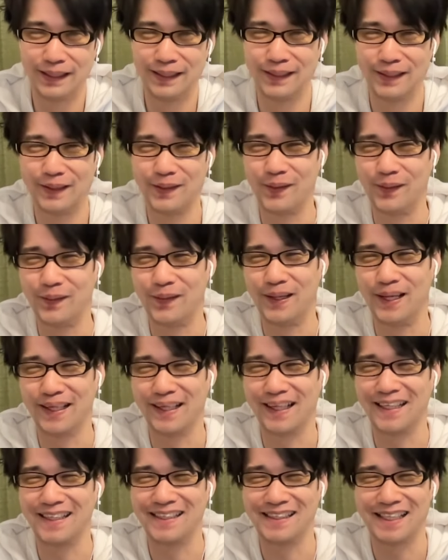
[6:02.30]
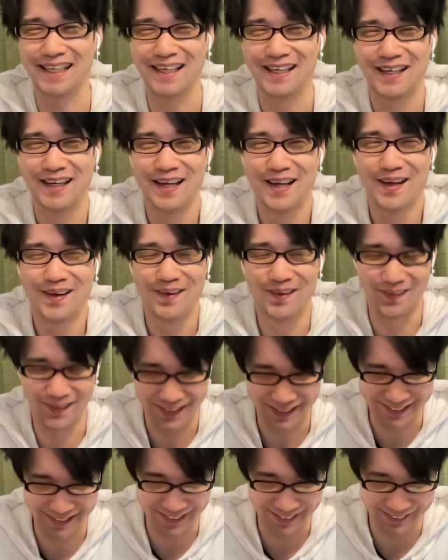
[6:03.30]
こんな感じで終わり
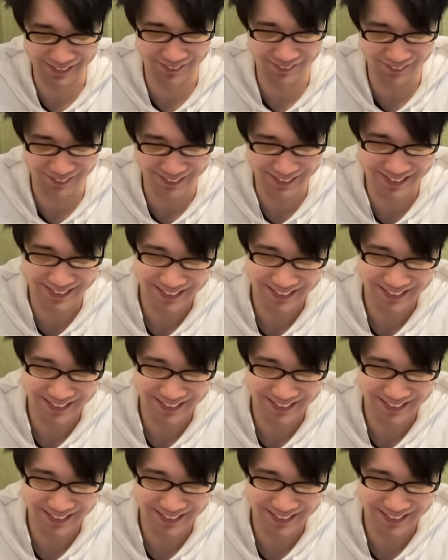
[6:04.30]
たいと思います